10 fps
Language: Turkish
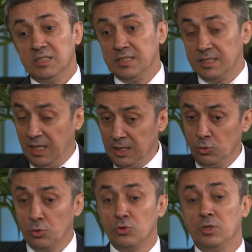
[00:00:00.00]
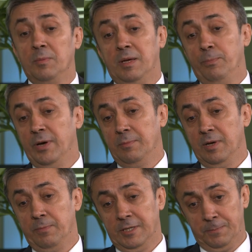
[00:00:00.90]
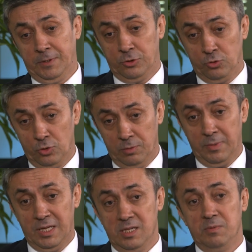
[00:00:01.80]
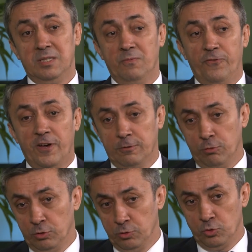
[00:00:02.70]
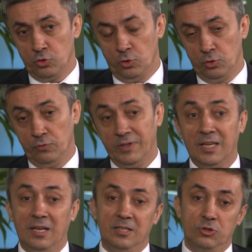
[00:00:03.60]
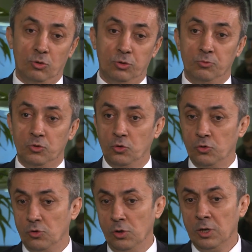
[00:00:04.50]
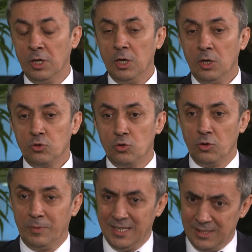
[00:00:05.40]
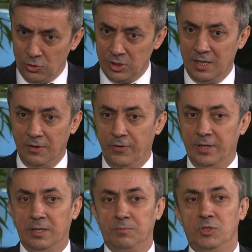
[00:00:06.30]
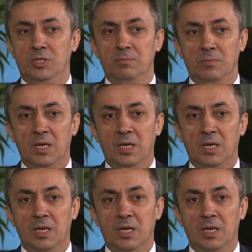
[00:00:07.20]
Staj konusuna ben parmak basmak istiyorum. Bence bizim farklı olduğumuz konu ve yenilikçi olduğumuz konu o. Çünkü biraz önce de ifade etmiştim.